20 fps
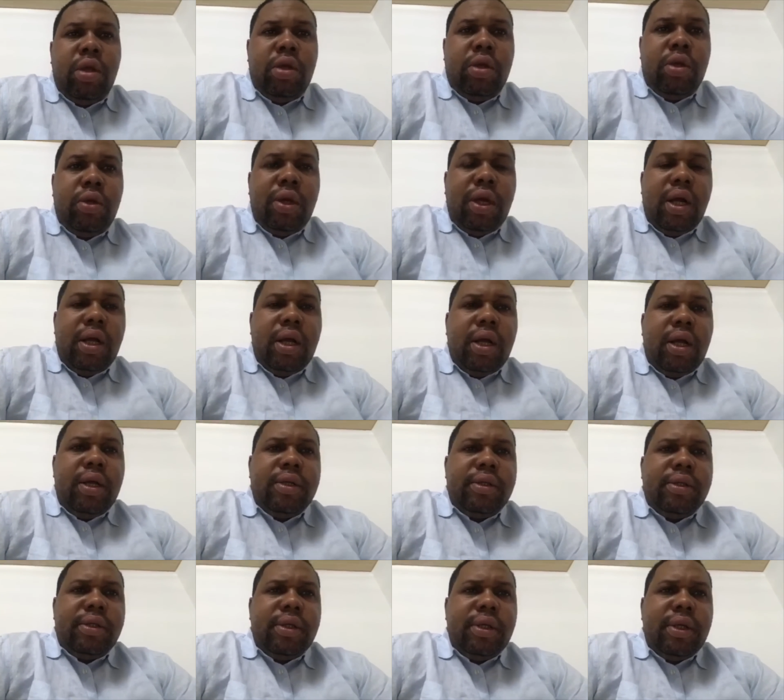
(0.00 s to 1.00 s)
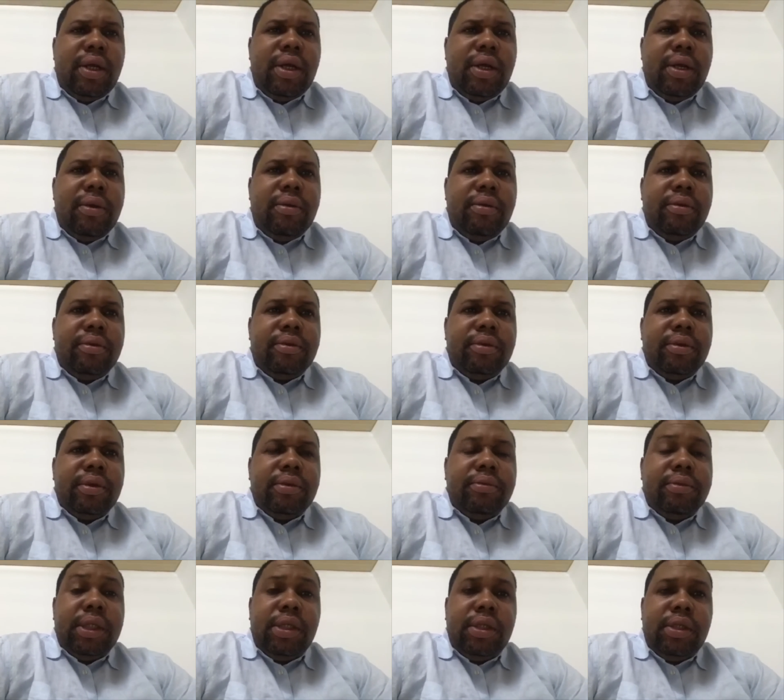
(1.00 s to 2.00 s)
Que la grâce et la
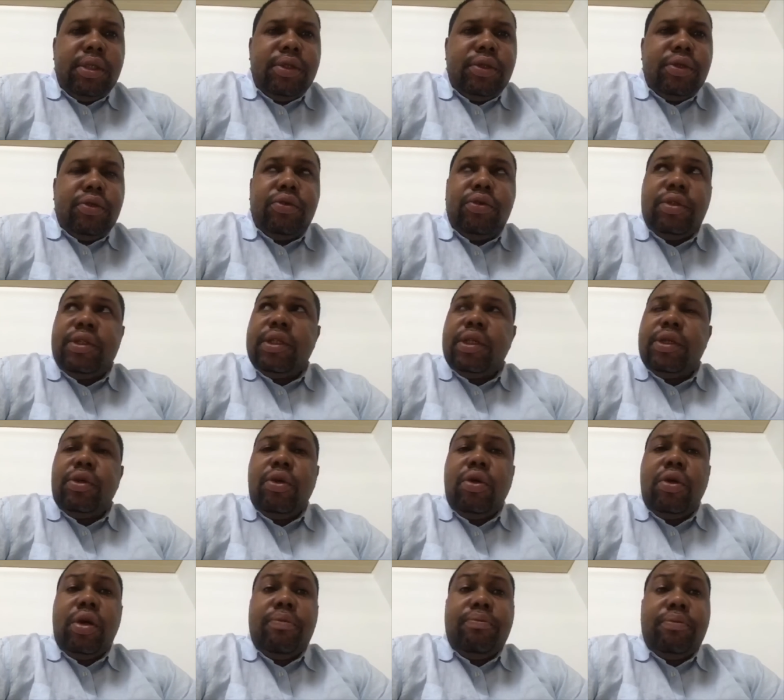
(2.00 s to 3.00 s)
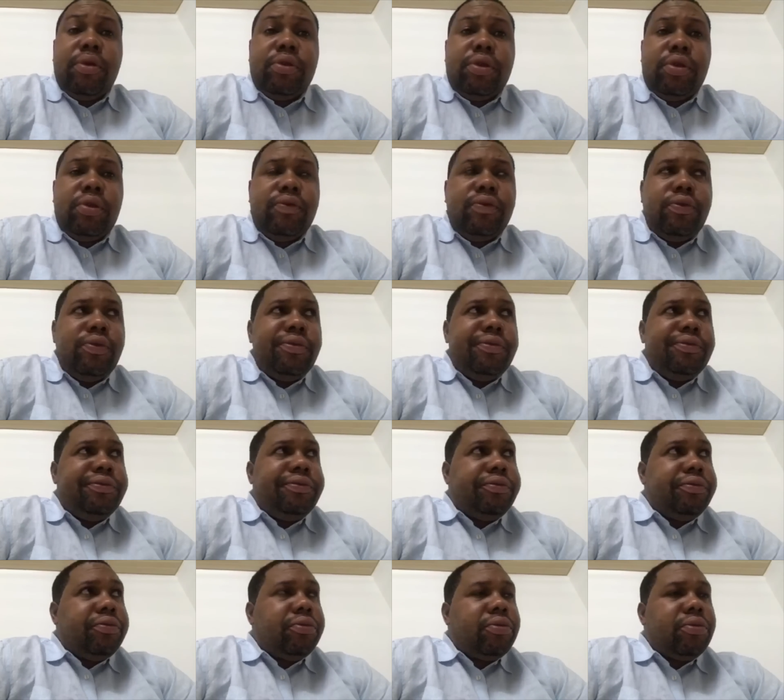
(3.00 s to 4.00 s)
bénédiction du Seigneur reposent sur vous.
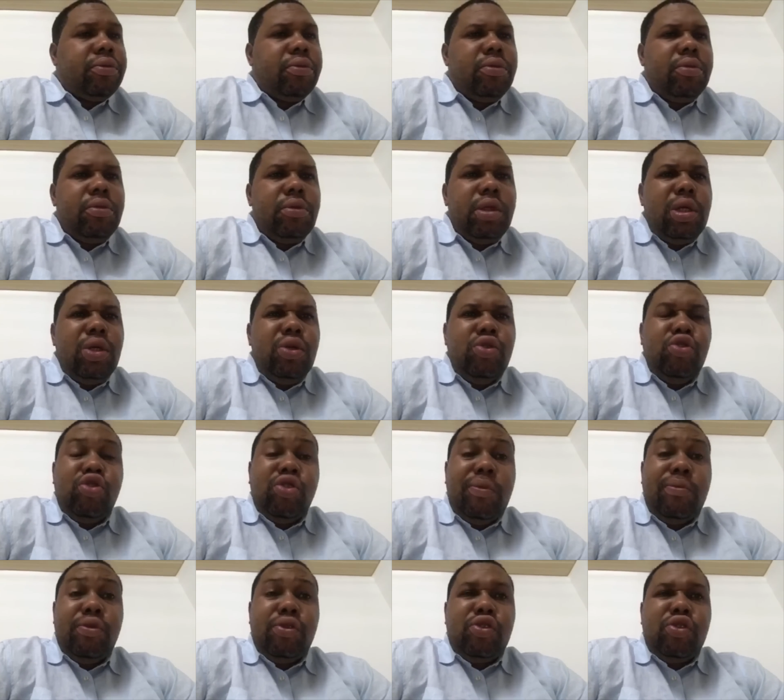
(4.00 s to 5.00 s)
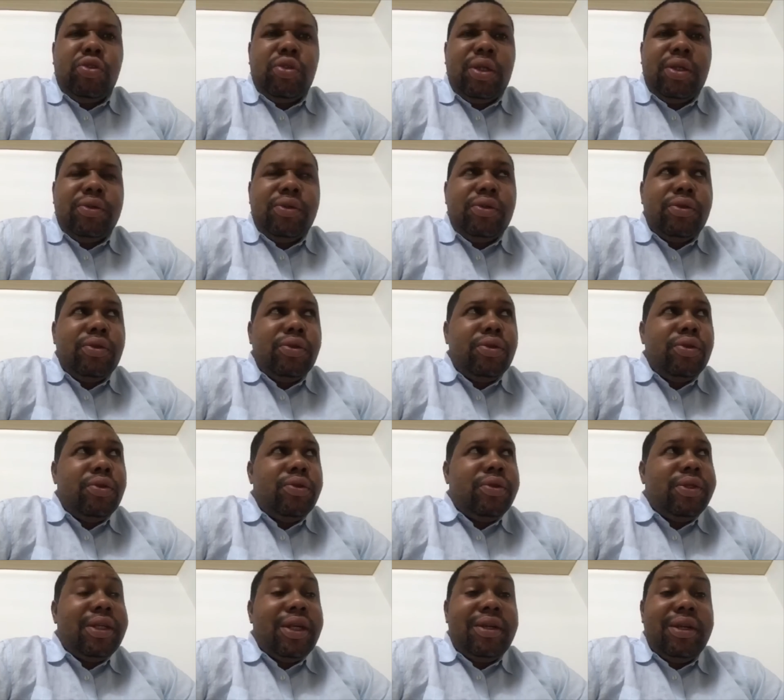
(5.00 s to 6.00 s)
Nous sommes en
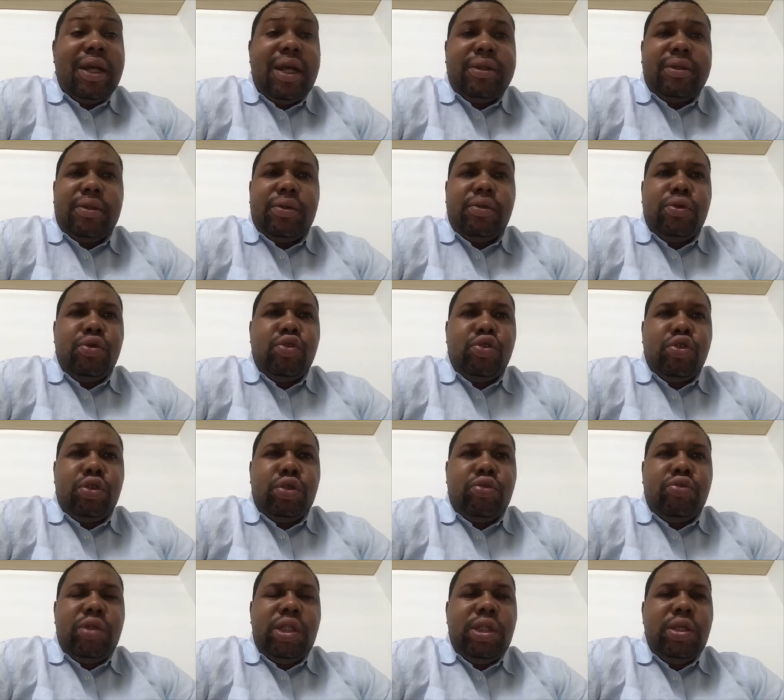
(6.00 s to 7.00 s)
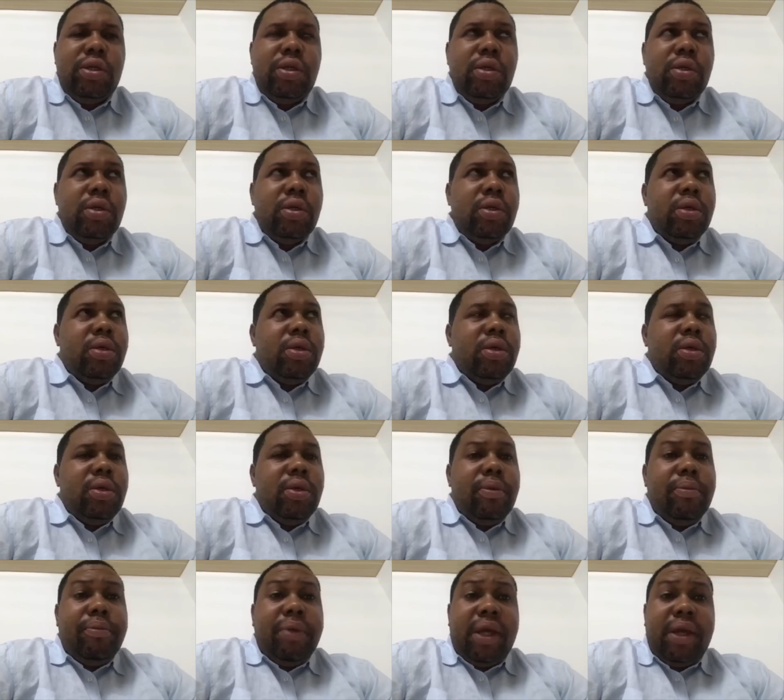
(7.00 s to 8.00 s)
cette date d'aujourd'hui,
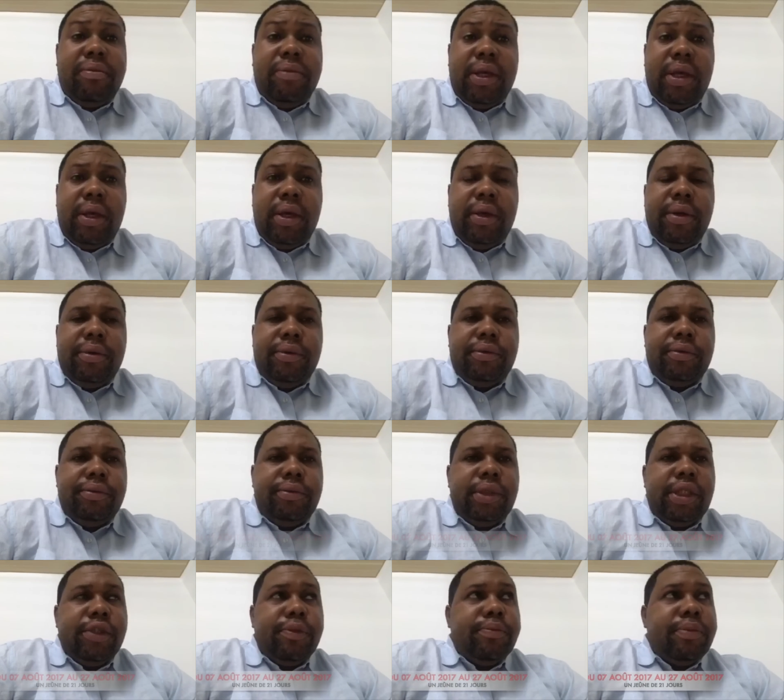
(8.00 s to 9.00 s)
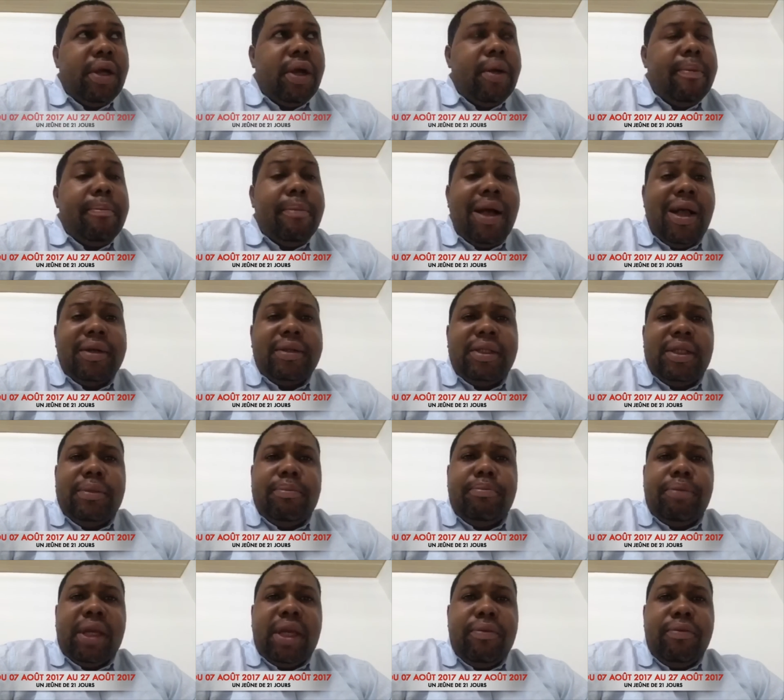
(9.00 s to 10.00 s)
premier, n'est-ce pas, mardi
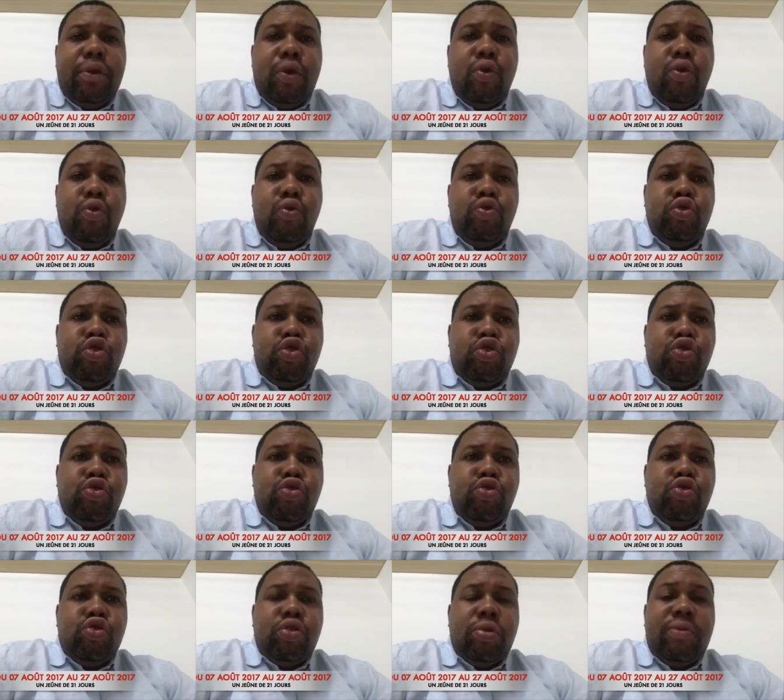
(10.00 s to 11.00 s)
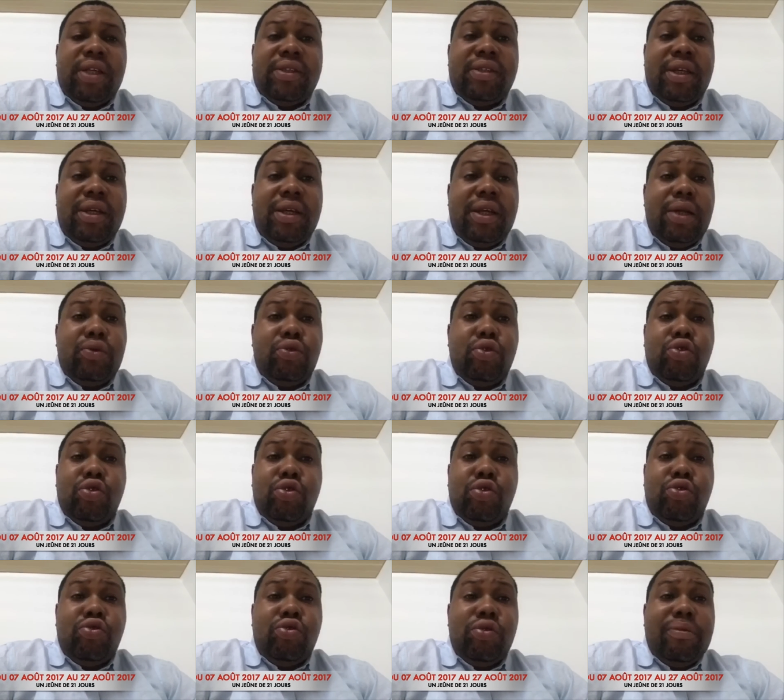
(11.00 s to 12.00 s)
1er août. Nous sommes à cette date
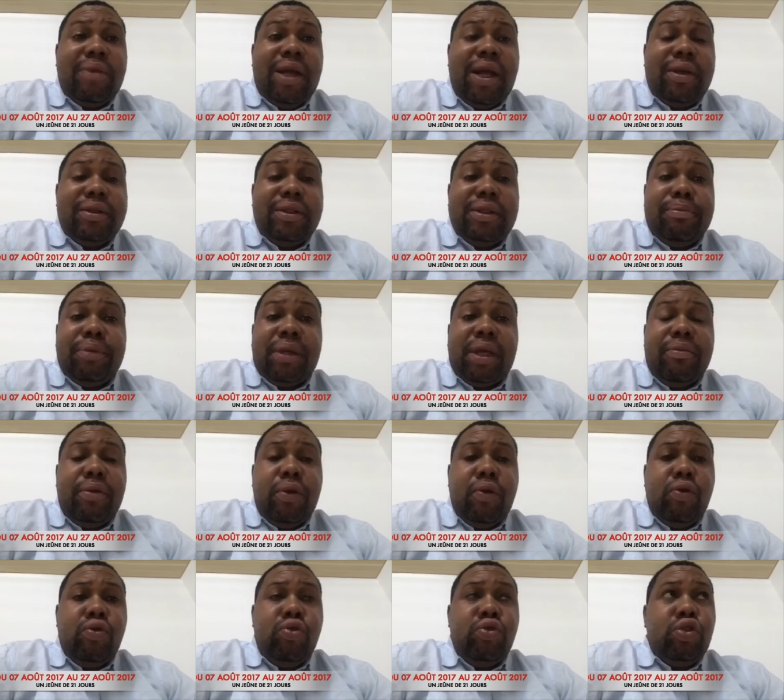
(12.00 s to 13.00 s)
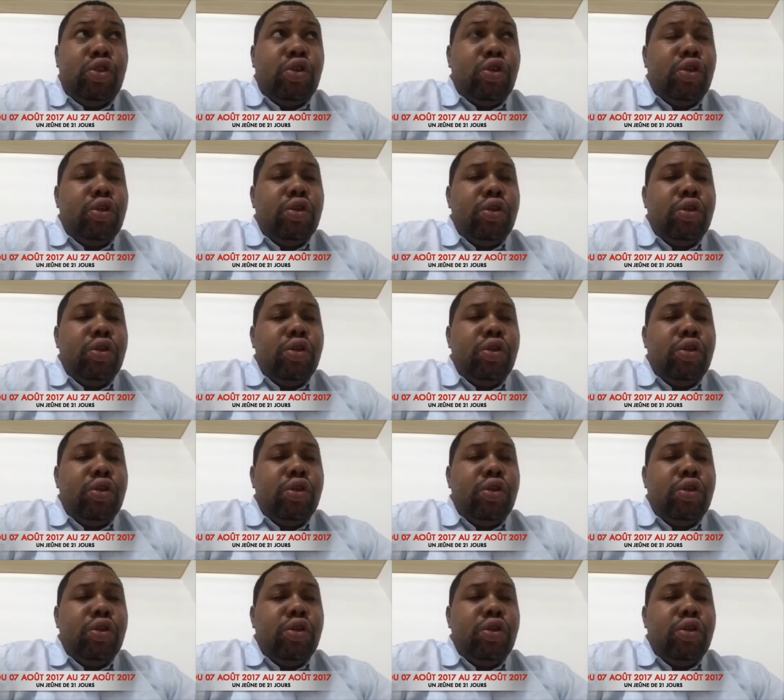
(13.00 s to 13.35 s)
d'aujourd'hui, du mardi 1er août